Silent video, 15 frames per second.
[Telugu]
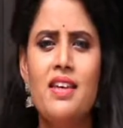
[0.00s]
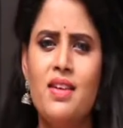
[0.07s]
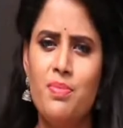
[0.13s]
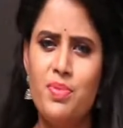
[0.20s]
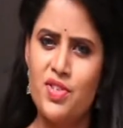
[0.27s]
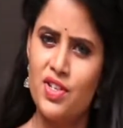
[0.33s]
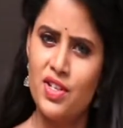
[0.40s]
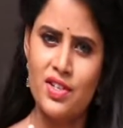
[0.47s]
ఈ
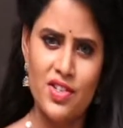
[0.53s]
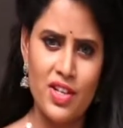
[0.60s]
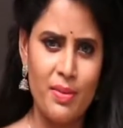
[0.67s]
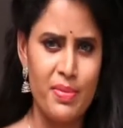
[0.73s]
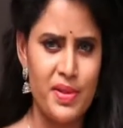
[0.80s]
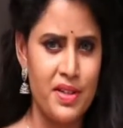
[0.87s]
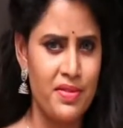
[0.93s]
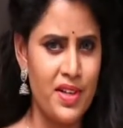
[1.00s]
పిచ్చుకని
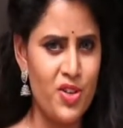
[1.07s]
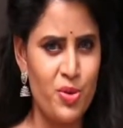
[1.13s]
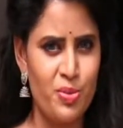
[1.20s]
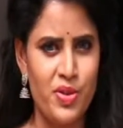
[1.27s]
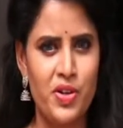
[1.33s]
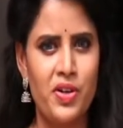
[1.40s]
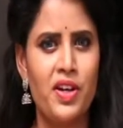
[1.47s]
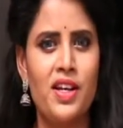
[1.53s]
చంపటం వల్ల
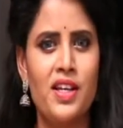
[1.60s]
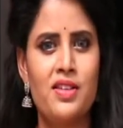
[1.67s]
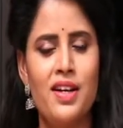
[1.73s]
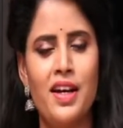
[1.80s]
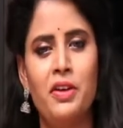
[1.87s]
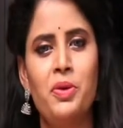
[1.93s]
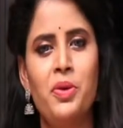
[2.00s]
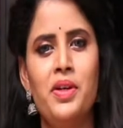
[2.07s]
ఉపయోగం
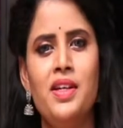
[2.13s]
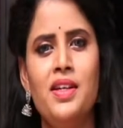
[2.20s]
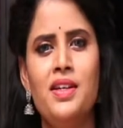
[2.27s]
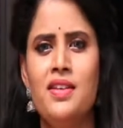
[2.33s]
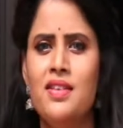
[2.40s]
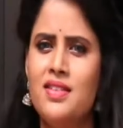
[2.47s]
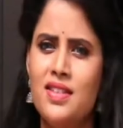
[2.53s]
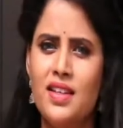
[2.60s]
లేదని అనుకొని
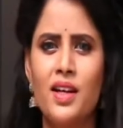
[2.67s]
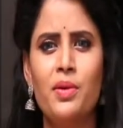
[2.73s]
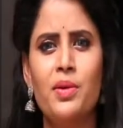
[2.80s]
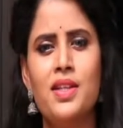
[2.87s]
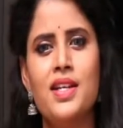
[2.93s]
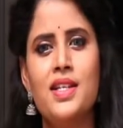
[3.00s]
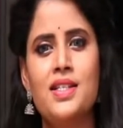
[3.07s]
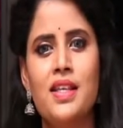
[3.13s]
సరే
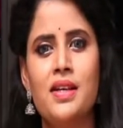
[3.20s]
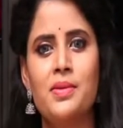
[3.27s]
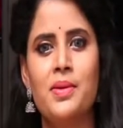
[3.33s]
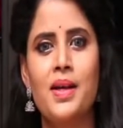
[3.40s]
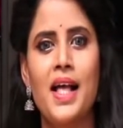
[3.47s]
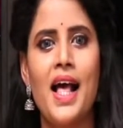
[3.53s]
వదిలేస్తాను